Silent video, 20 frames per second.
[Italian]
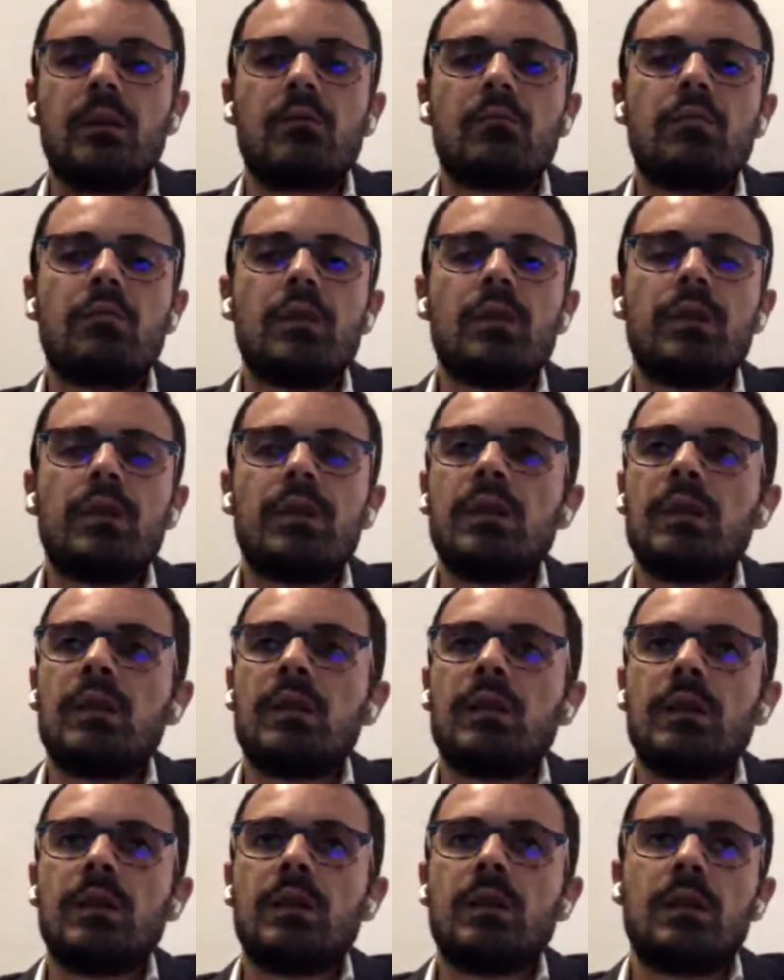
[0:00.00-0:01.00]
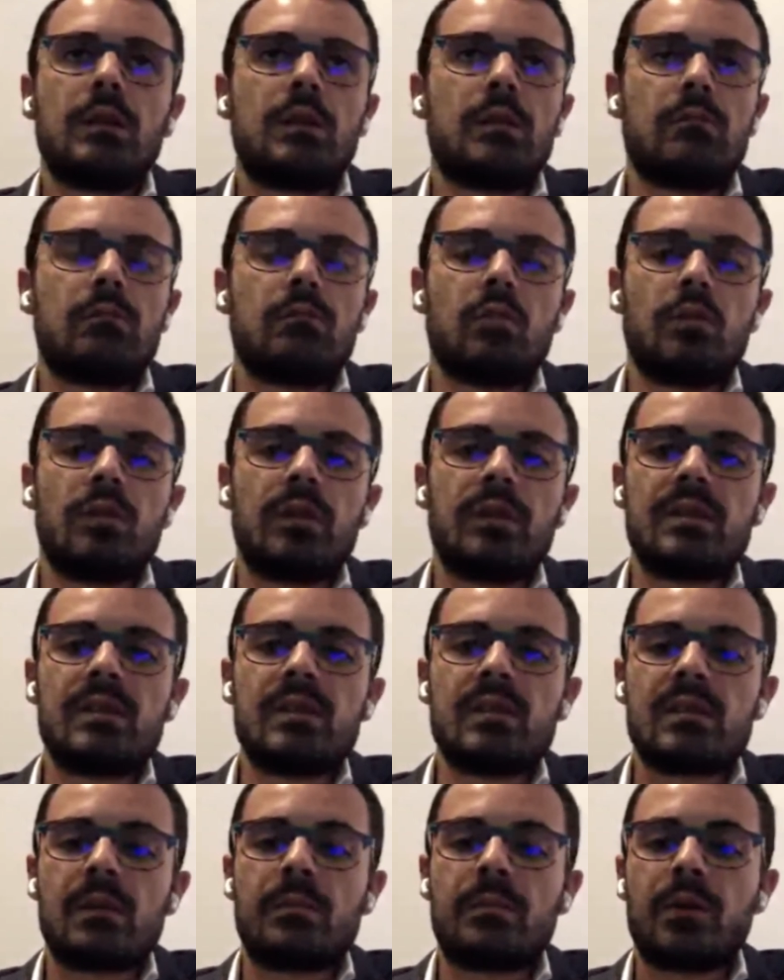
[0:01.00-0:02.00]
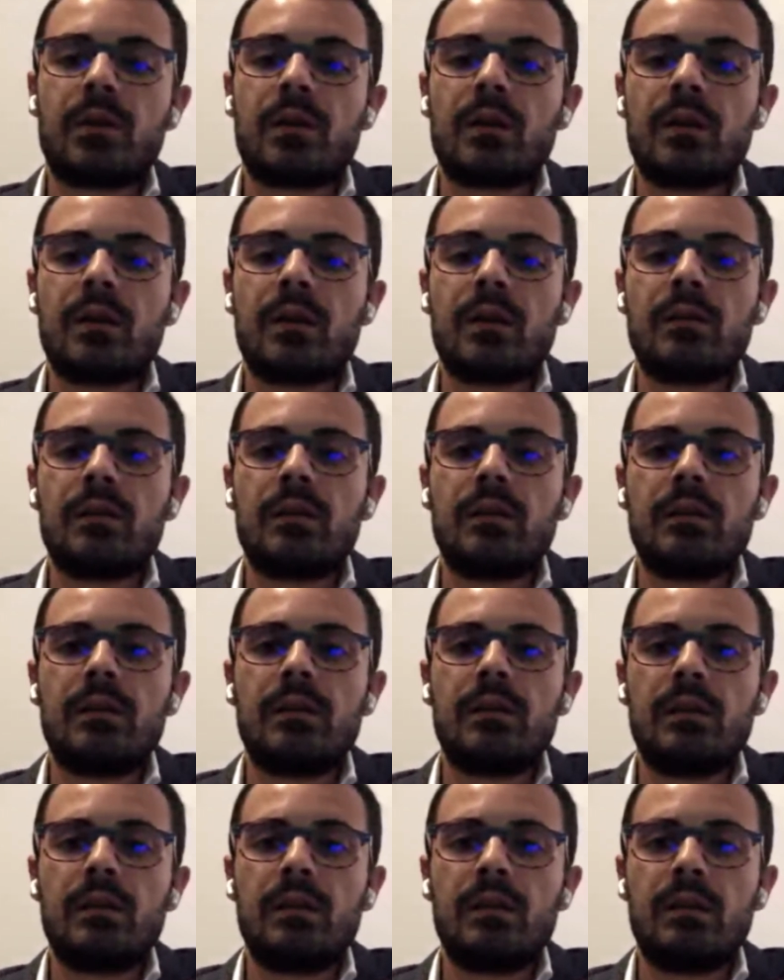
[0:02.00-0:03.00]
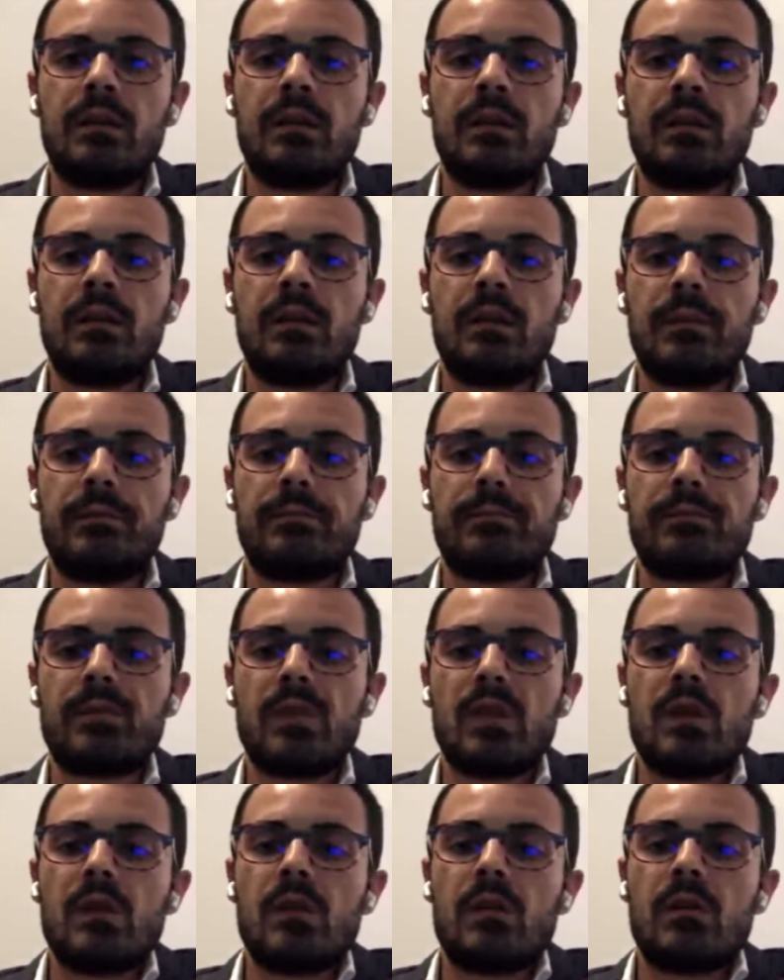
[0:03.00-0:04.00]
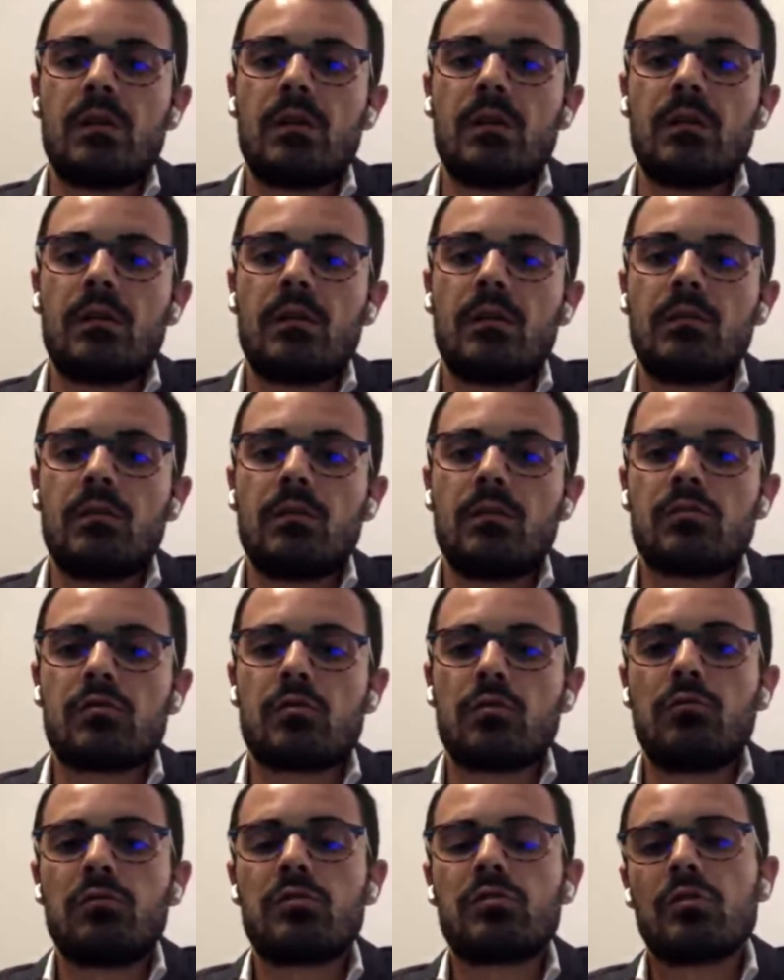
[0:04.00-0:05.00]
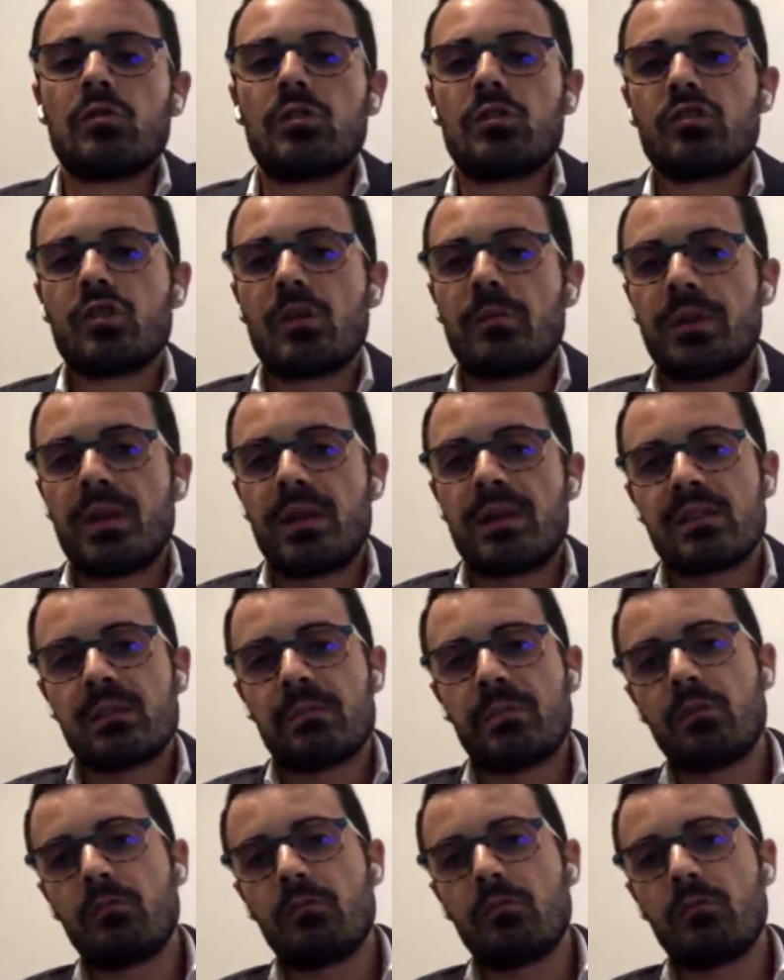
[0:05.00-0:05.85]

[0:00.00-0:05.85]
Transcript: Quindi non esiste parlare di, di, di eh, soluzione già presa.